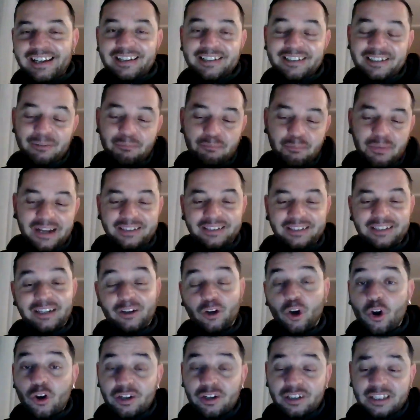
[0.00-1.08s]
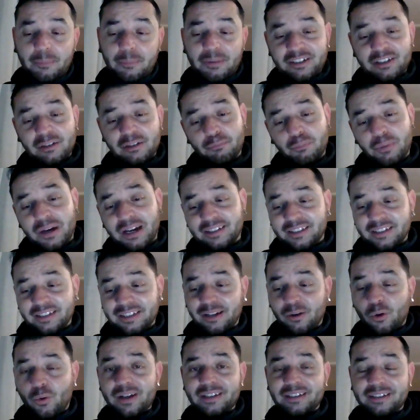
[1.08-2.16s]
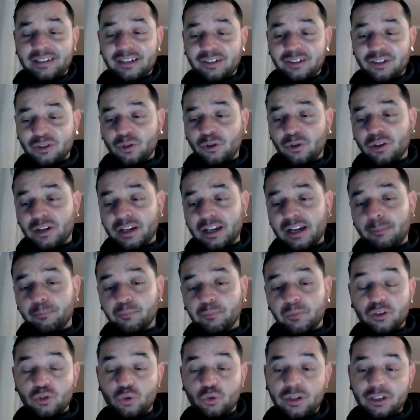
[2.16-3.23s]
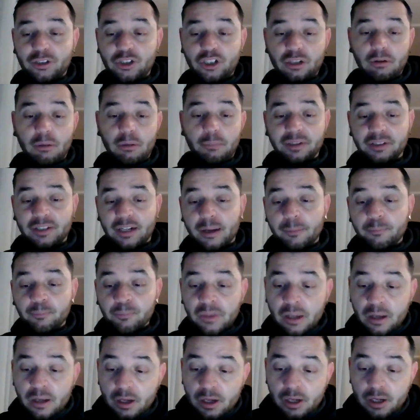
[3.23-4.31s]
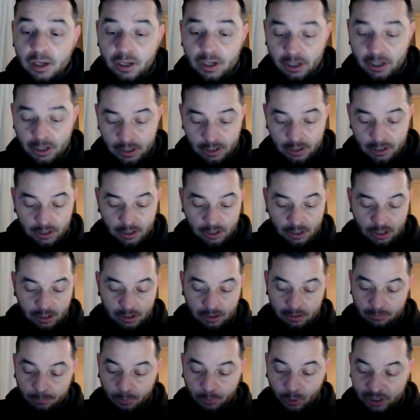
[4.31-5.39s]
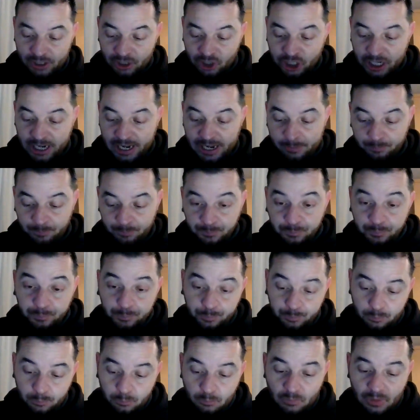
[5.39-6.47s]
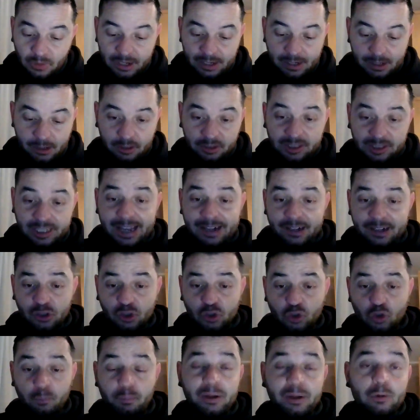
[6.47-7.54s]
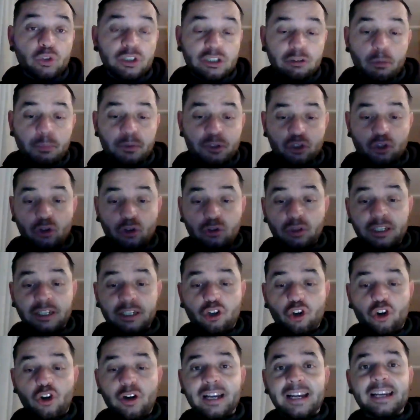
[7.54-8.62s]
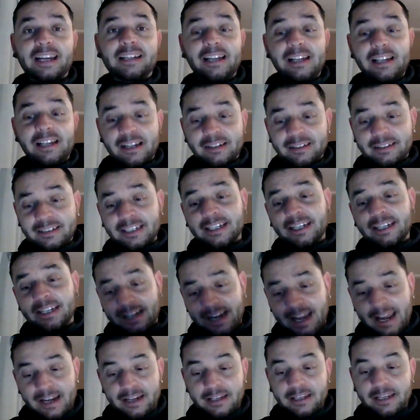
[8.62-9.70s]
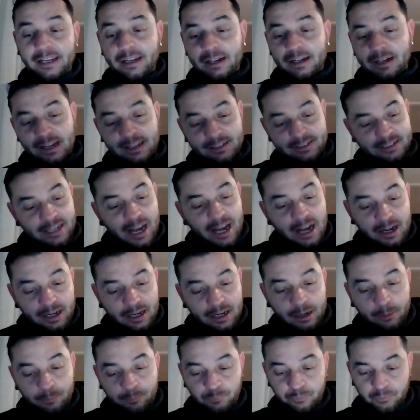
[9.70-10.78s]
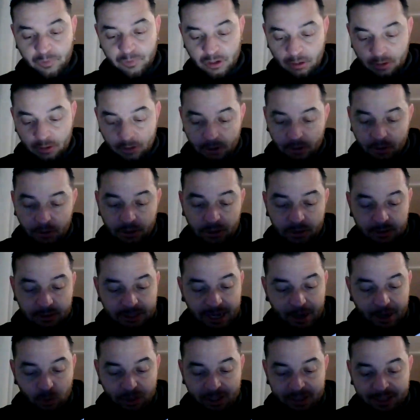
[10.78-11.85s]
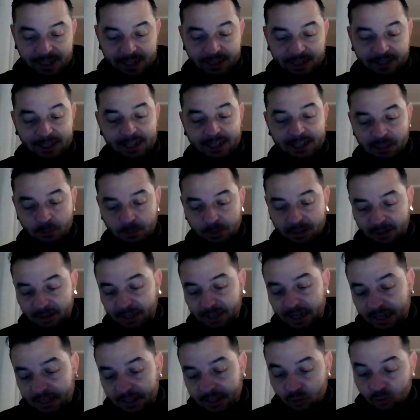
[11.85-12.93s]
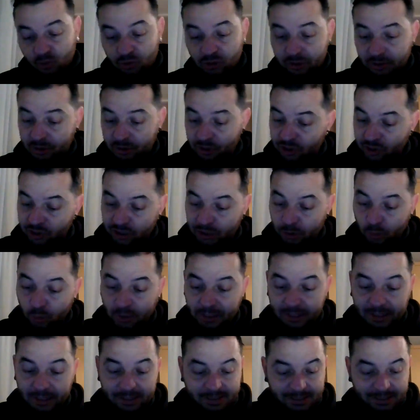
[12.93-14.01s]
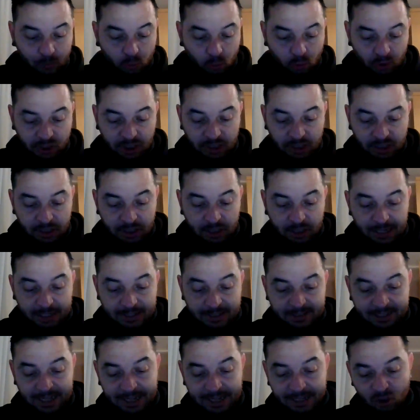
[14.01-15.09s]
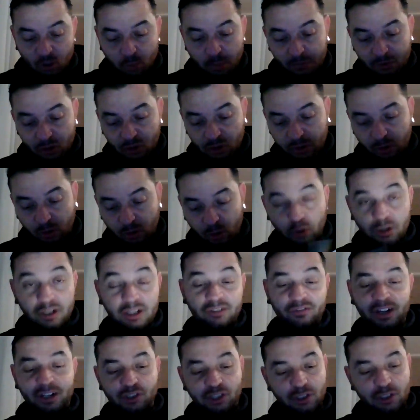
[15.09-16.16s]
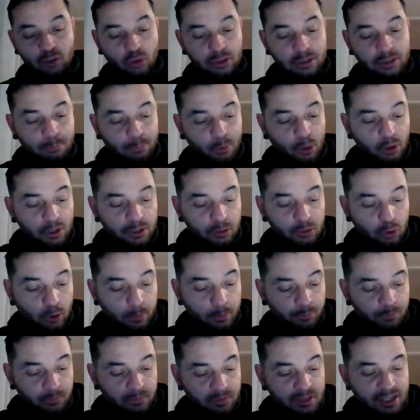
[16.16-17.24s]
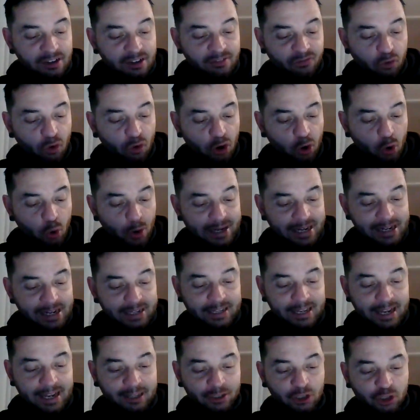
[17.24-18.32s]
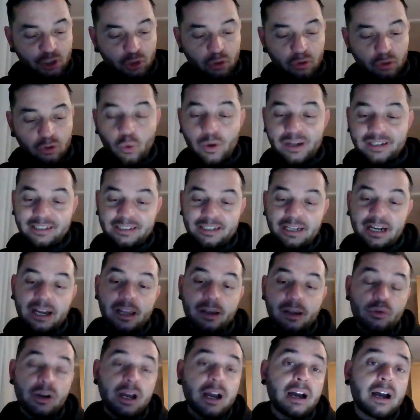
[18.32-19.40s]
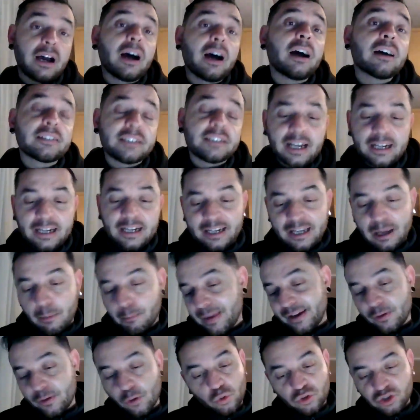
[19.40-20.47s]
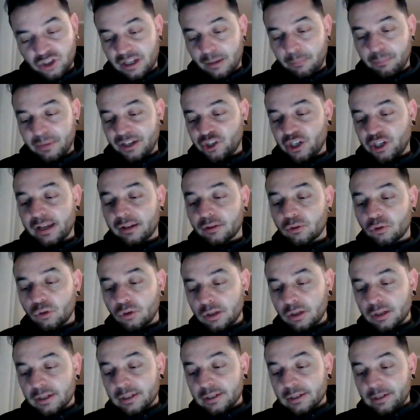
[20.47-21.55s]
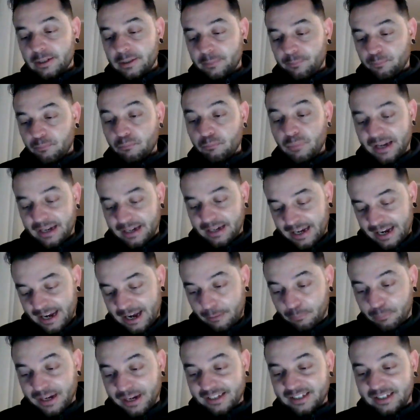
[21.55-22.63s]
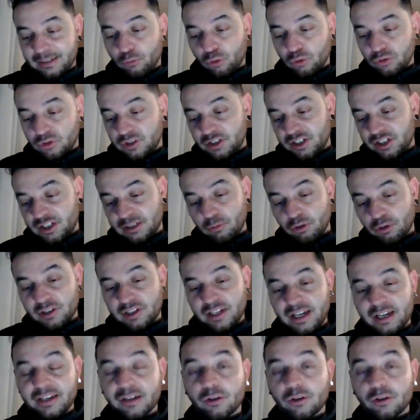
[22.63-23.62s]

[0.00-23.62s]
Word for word: Simpatic, corta ma simpatica questa storia sul lettore MP3. Poi c'è il terzo e penultimo episodio di Cronache degli Antichi Regni, la saga eh, da un'idea di Alex Bertani, soggetto a sceneggiatura di Alessandro Sisti e disegni, di supervisione e colori di Francesco Di Ippolito, Nel fuoco e nel ghiaccio, questa è una saga che a me non sta piacendo, benché apprezzi moltissimo i disegni e i